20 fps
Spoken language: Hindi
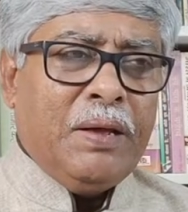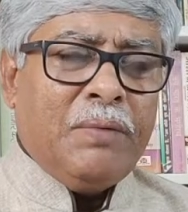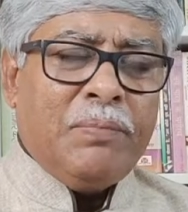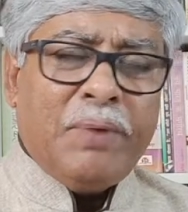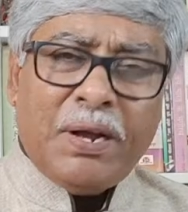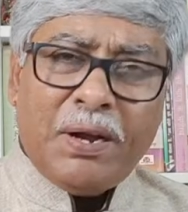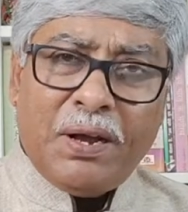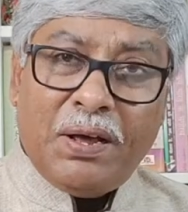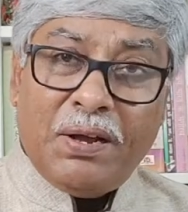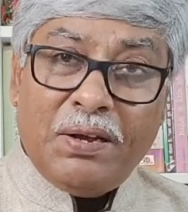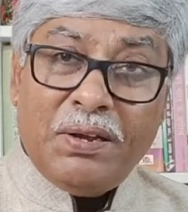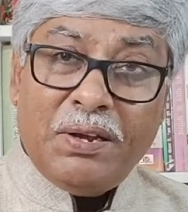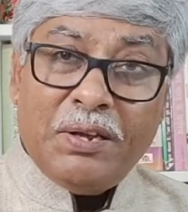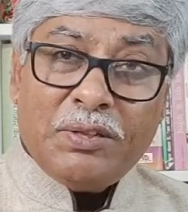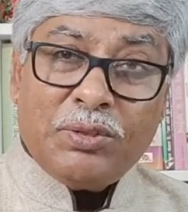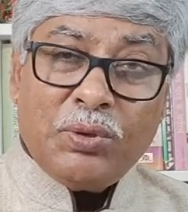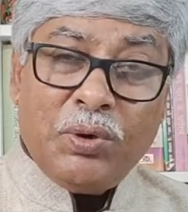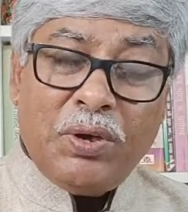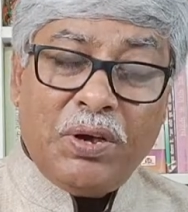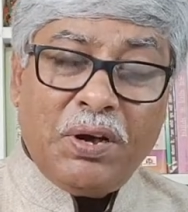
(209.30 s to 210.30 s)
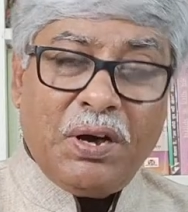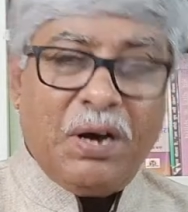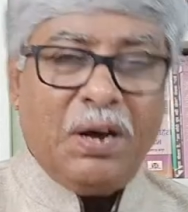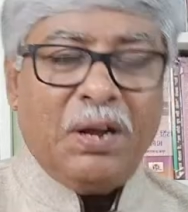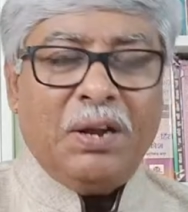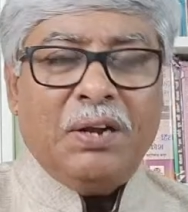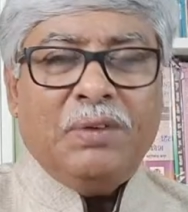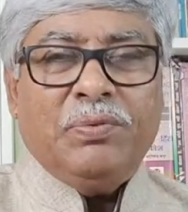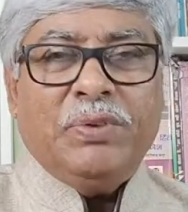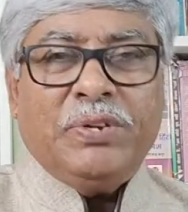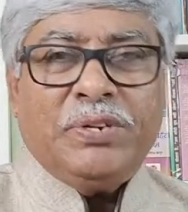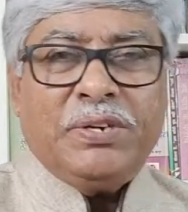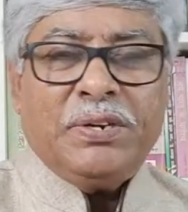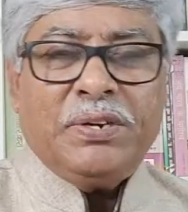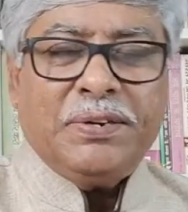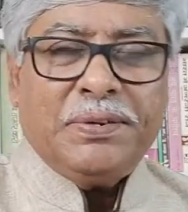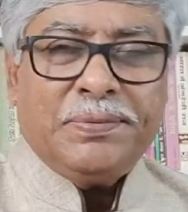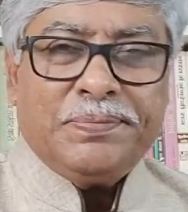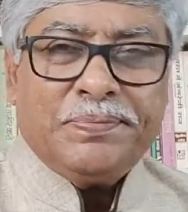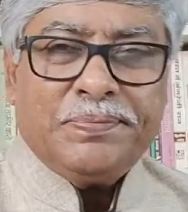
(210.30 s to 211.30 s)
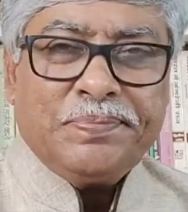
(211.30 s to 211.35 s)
बहरहाल ये तो एक अलग विषय है